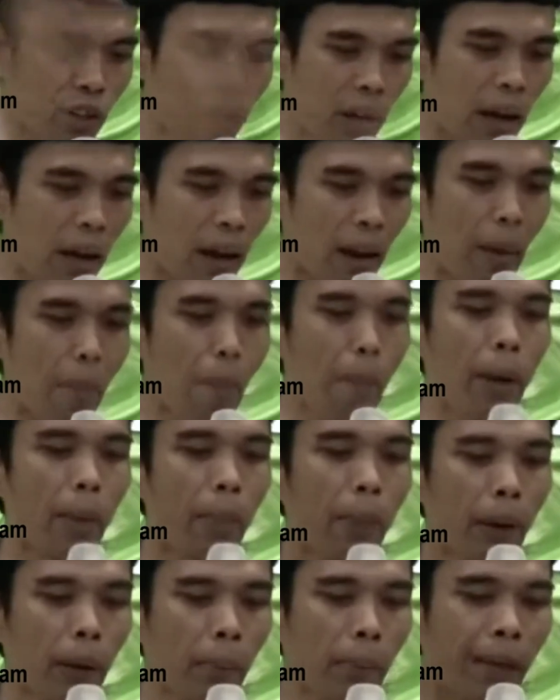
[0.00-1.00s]
selain
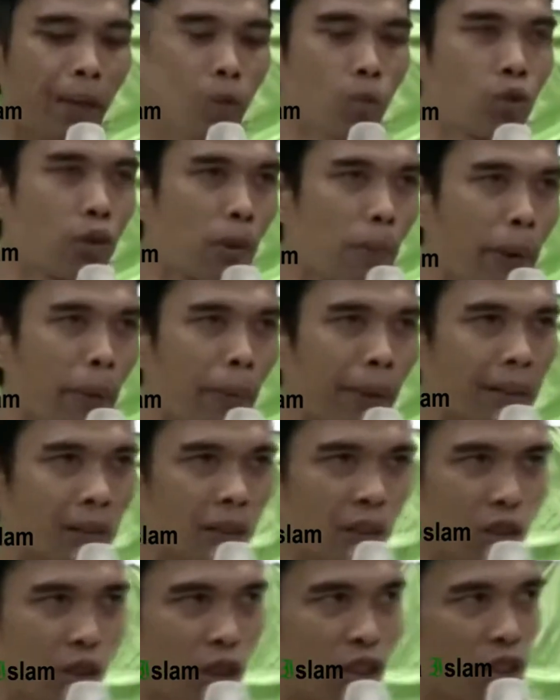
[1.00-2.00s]
Allah subhanahu wa
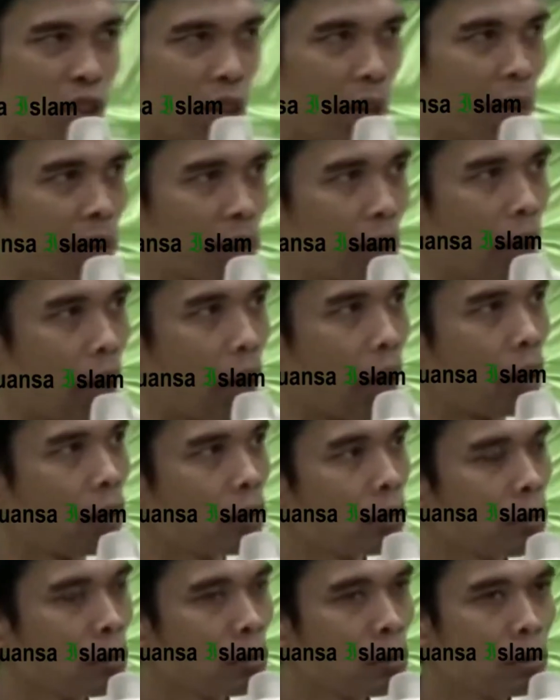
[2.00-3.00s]
ta'ala.
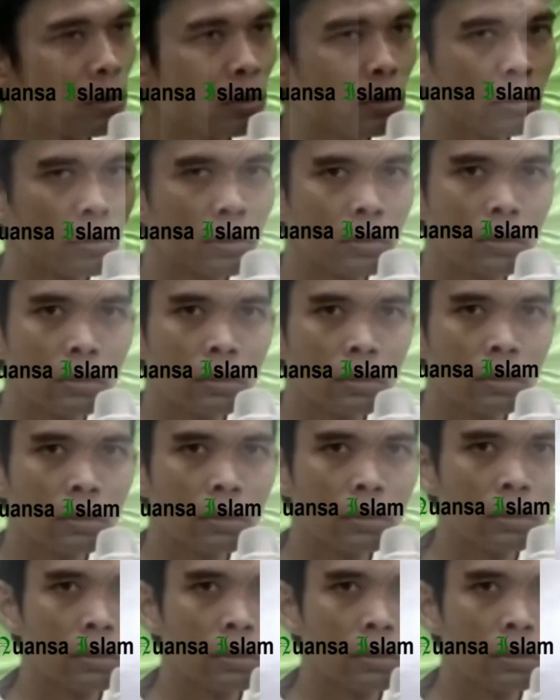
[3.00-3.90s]
Kemuliaan